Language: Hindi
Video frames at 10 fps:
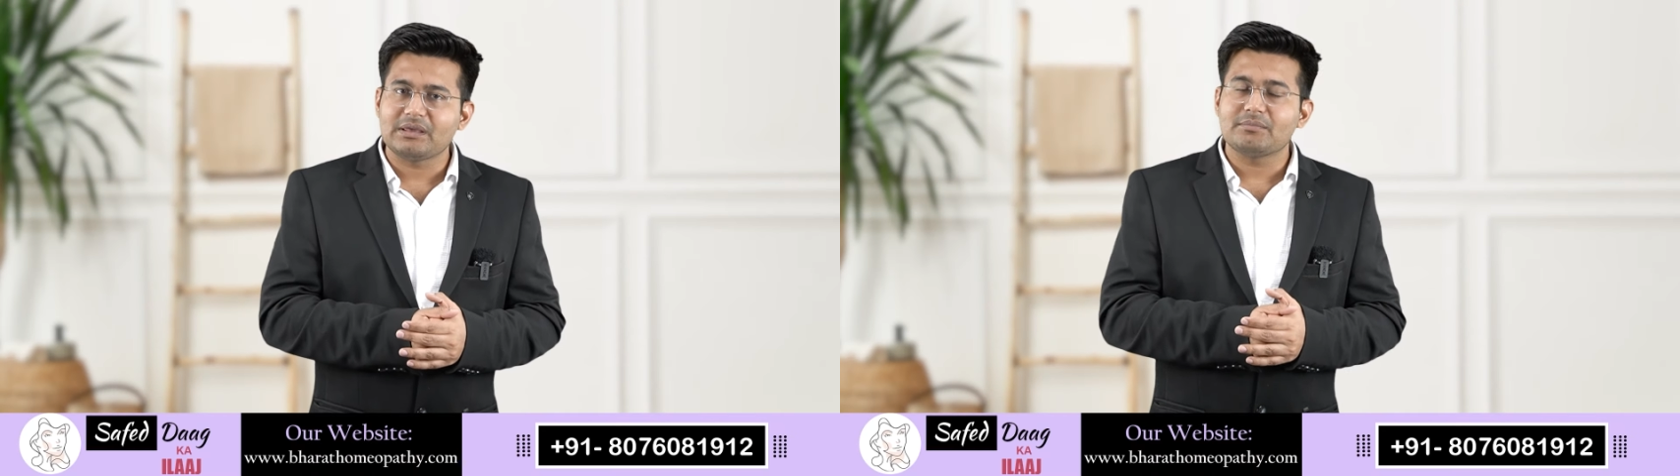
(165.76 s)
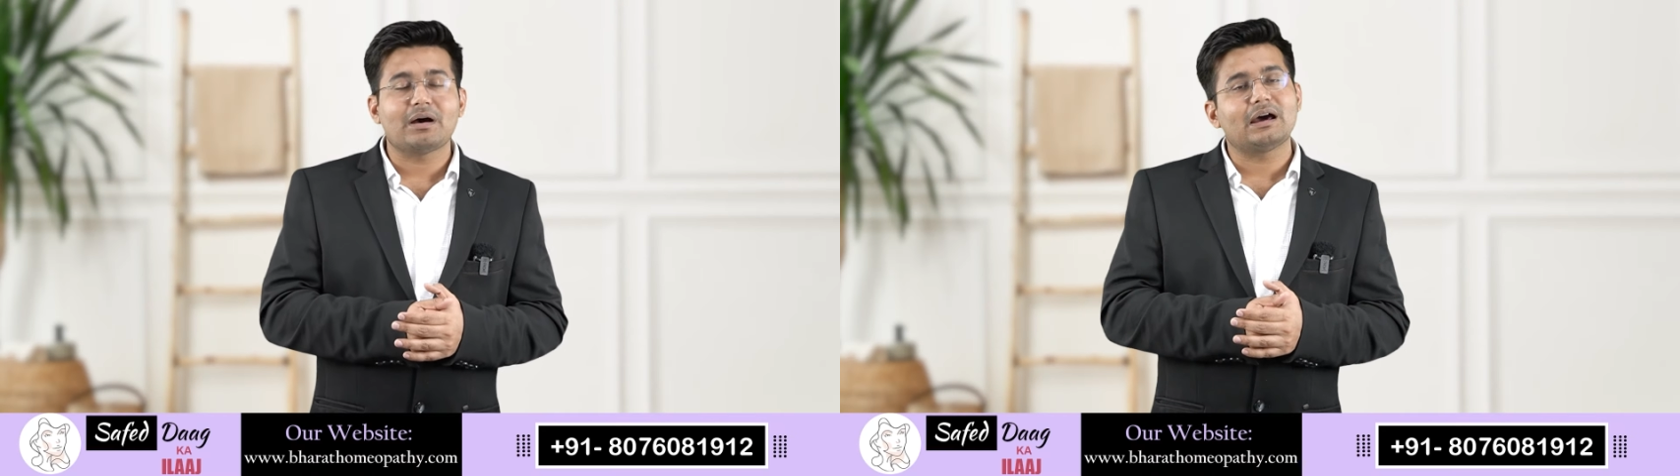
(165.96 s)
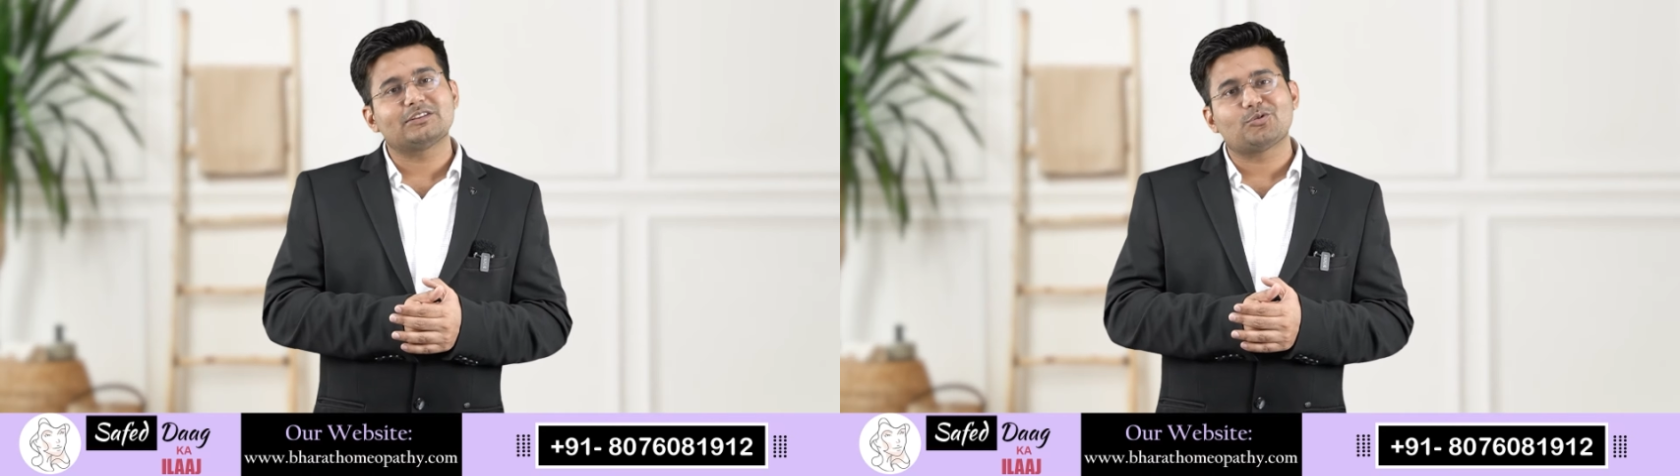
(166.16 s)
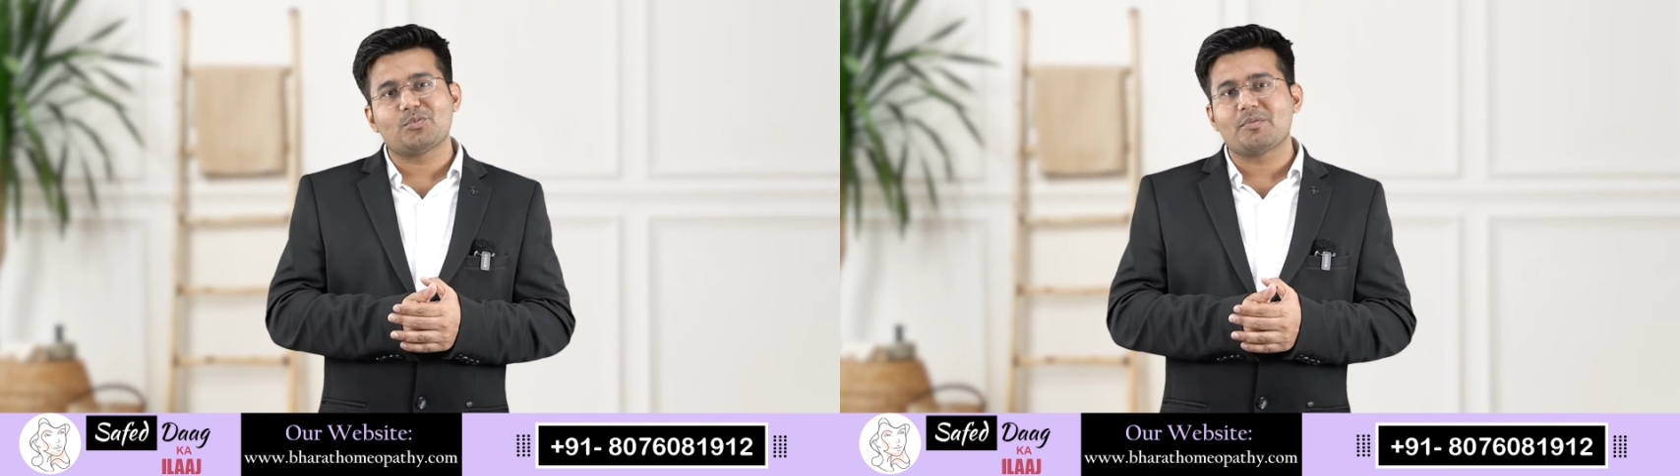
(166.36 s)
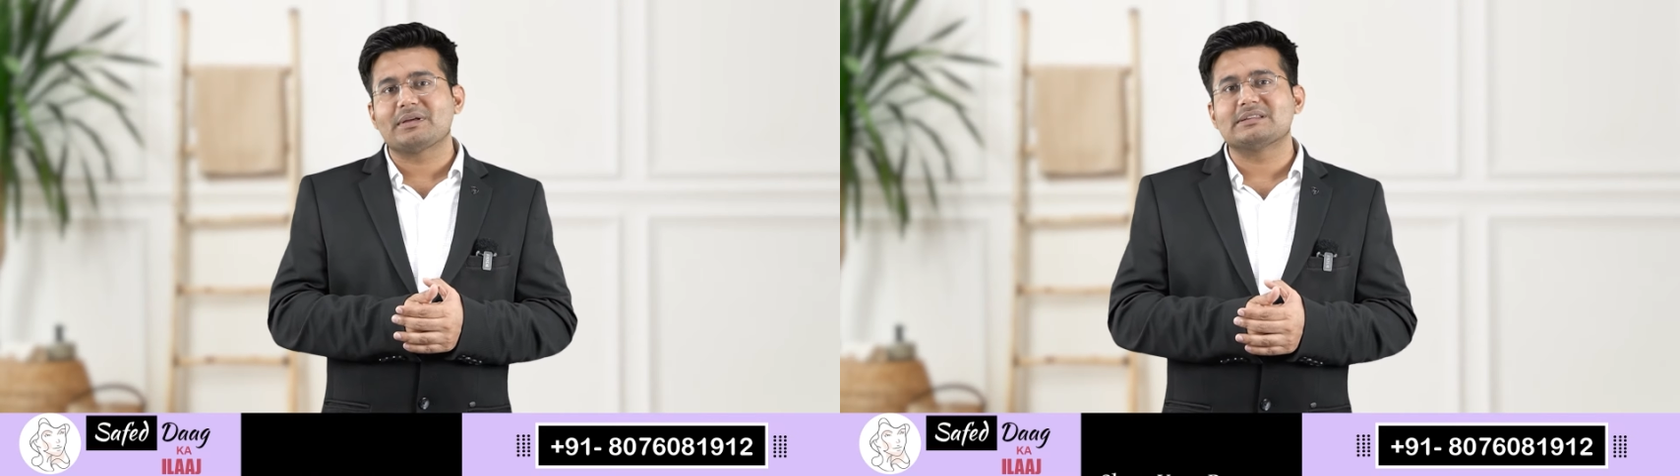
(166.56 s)
भी भारत
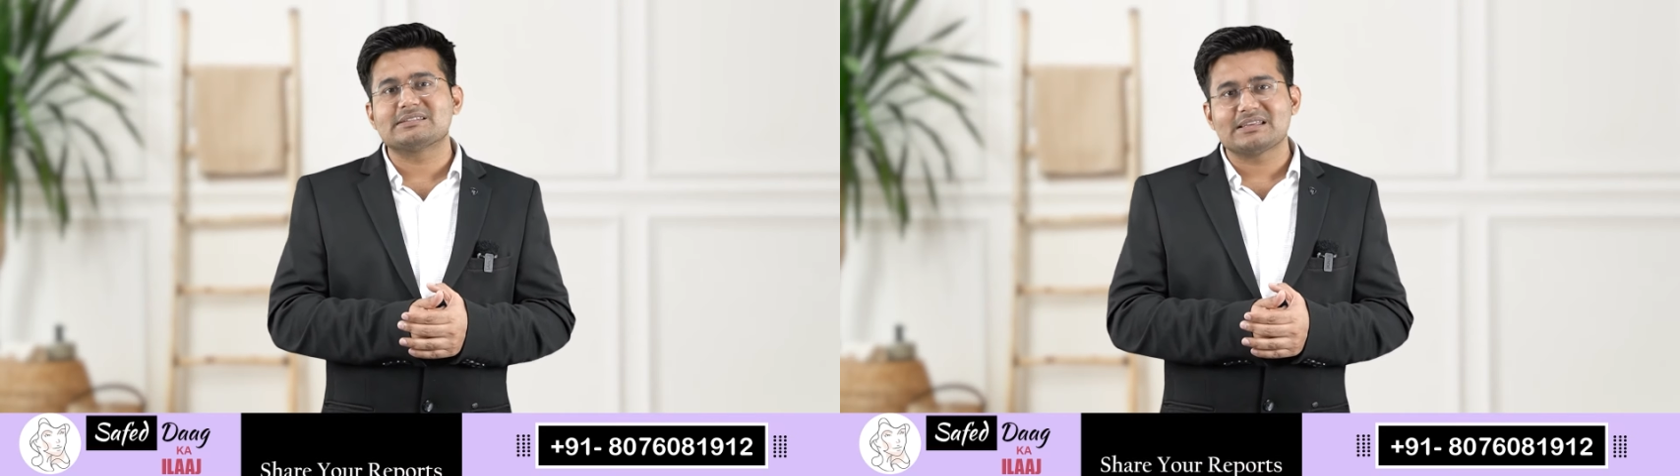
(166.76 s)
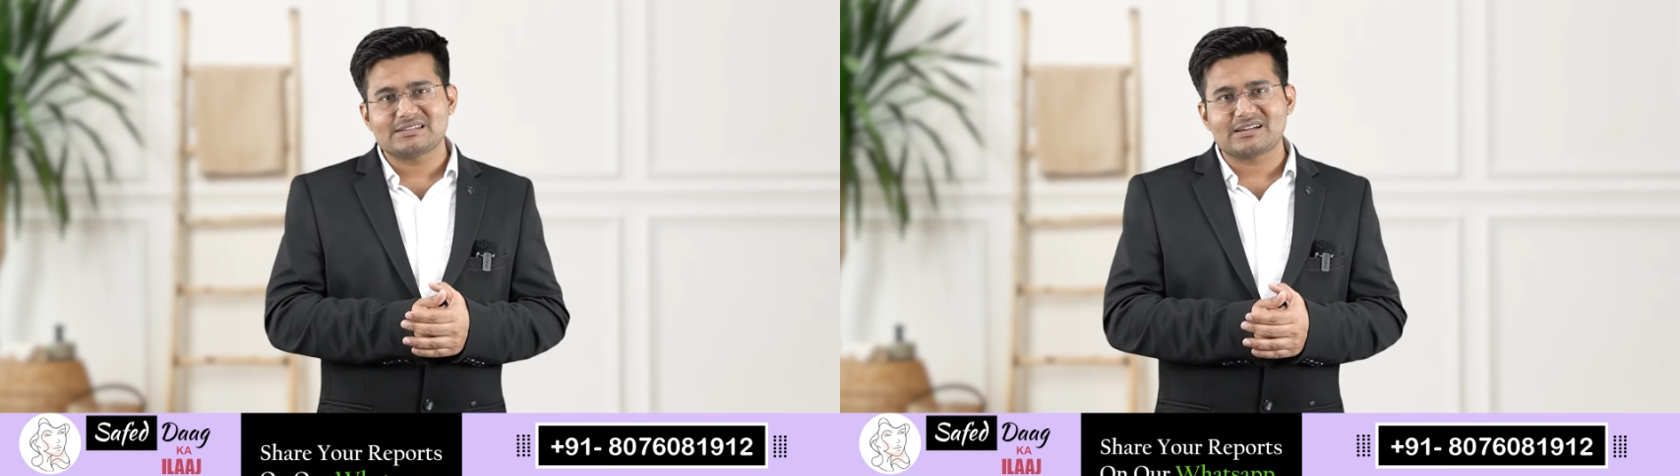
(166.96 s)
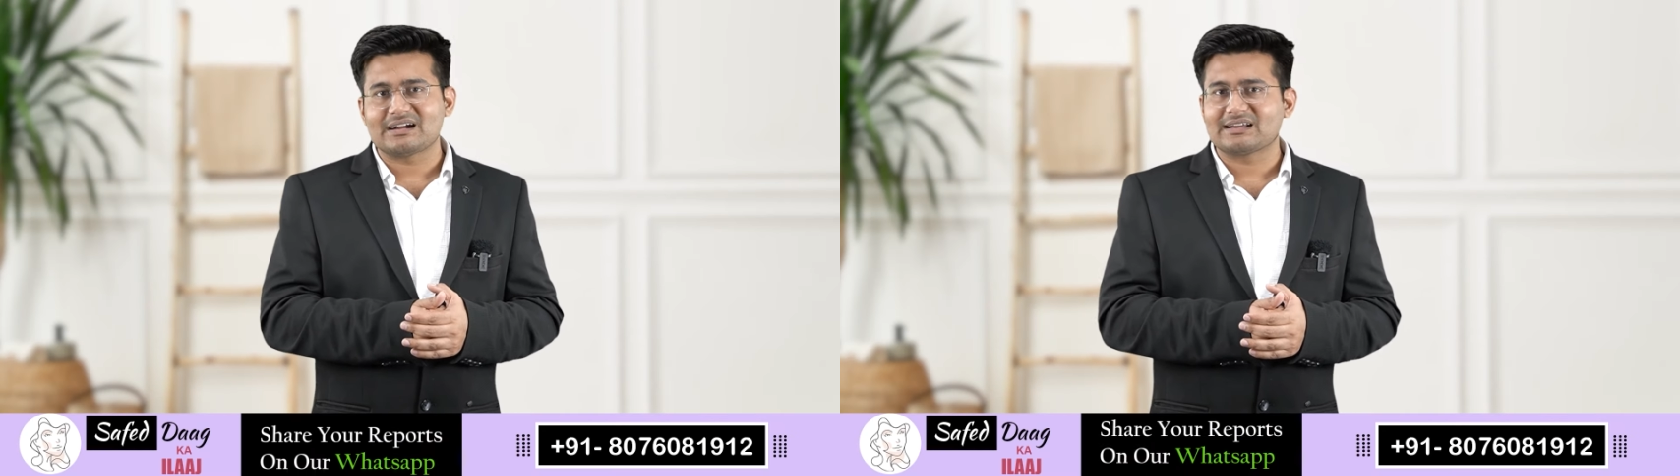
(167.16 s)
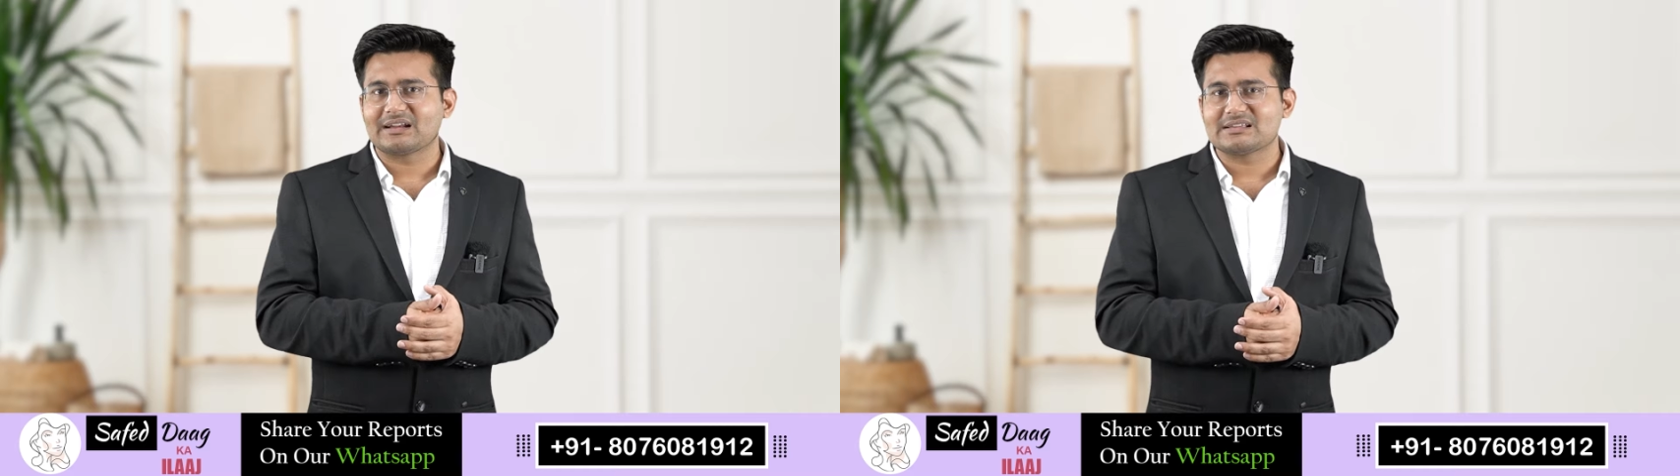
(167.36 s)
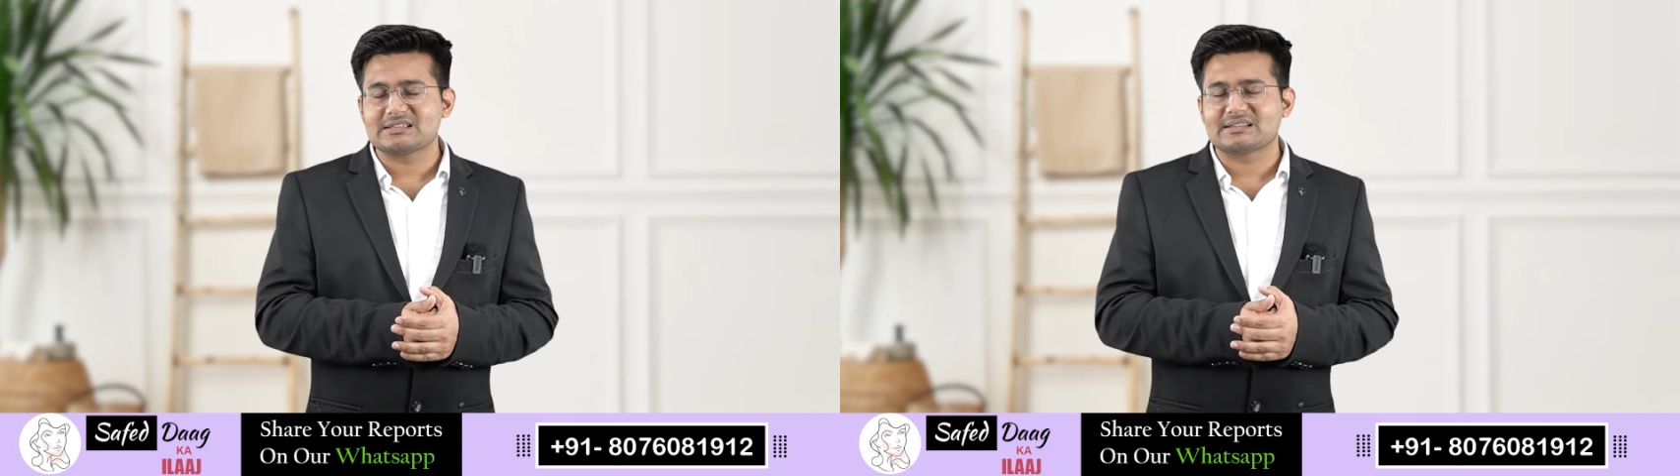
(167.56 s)
होम्योपैथी से स्टार्ट
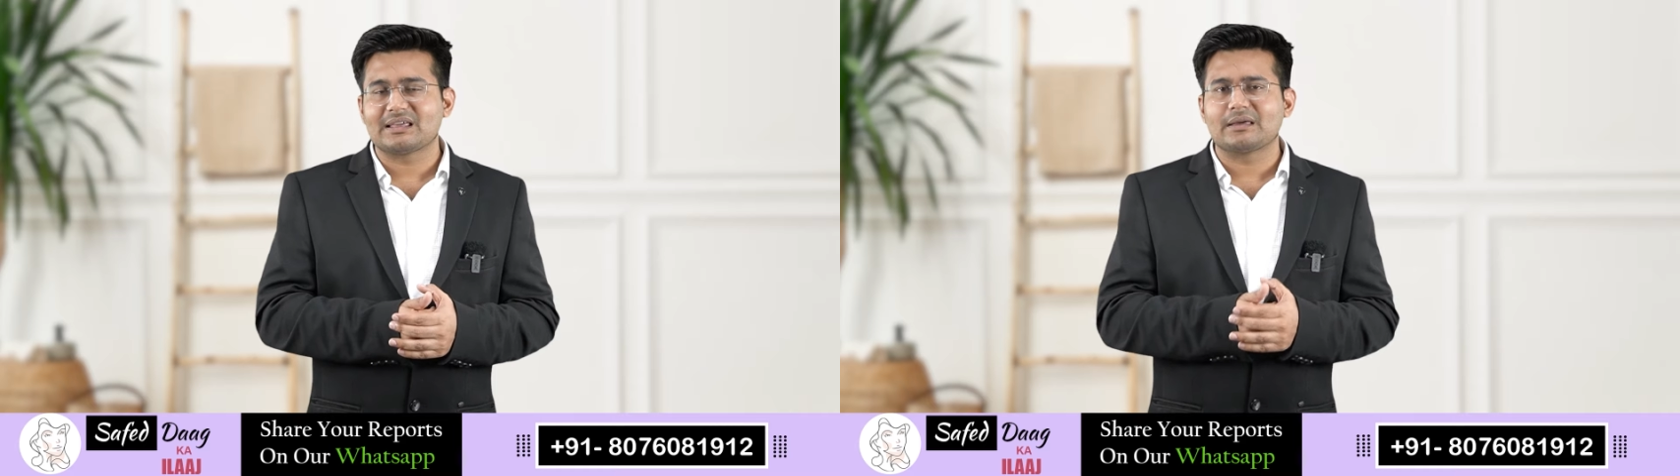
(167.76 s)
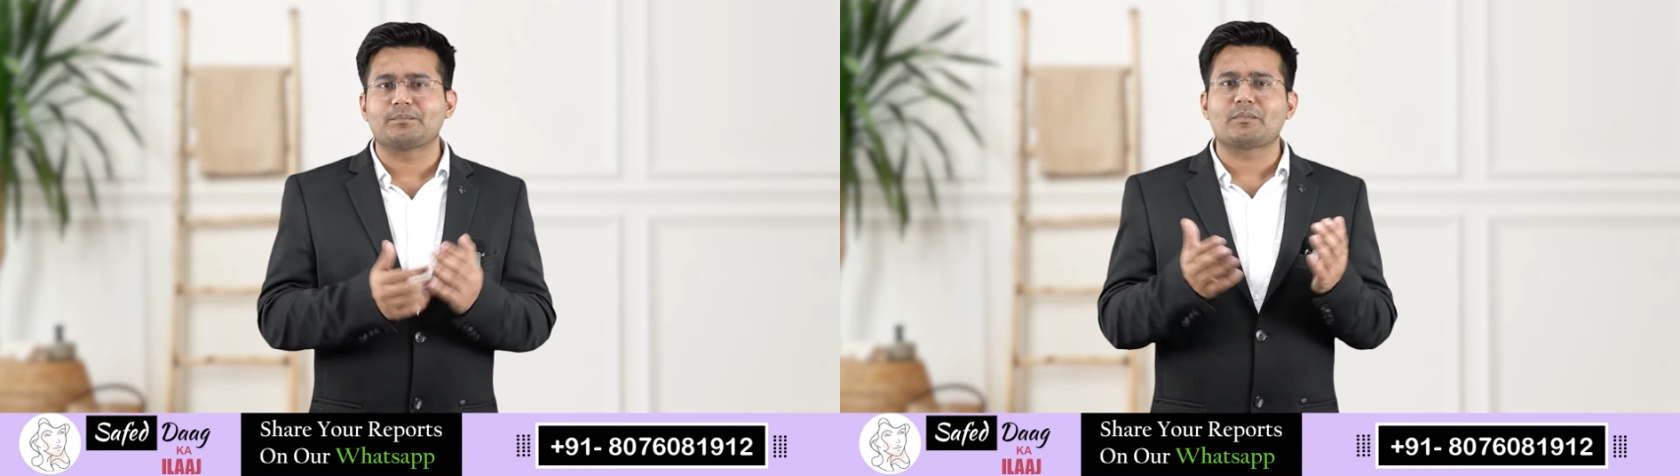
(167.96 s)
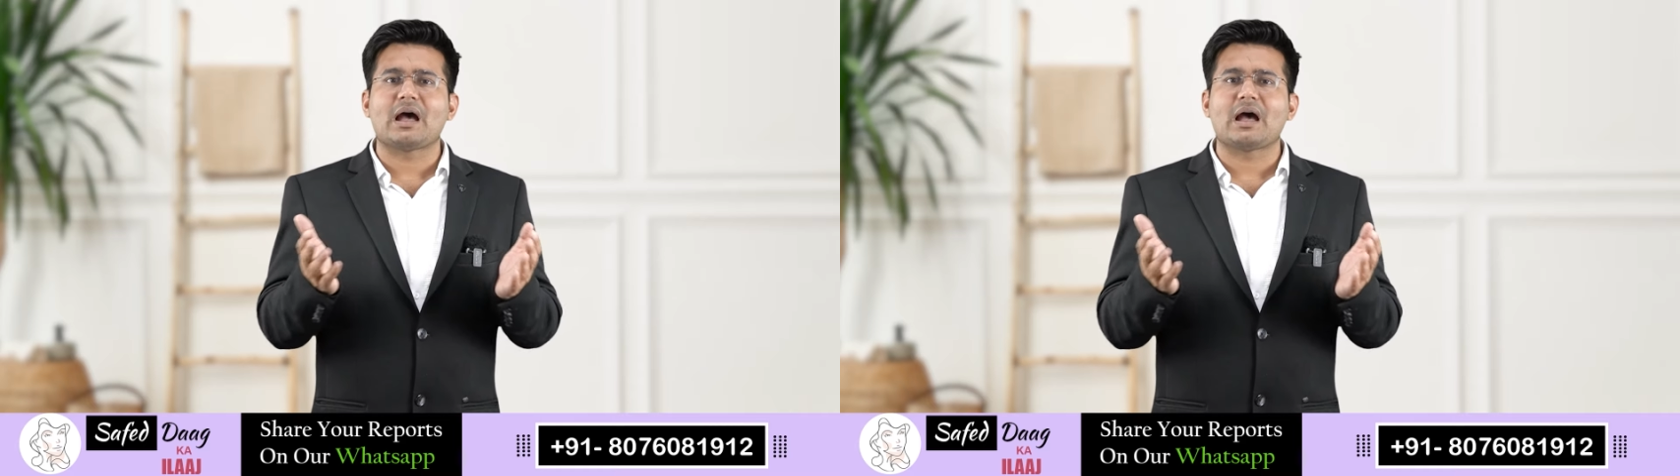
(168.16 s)
करा सकते हैं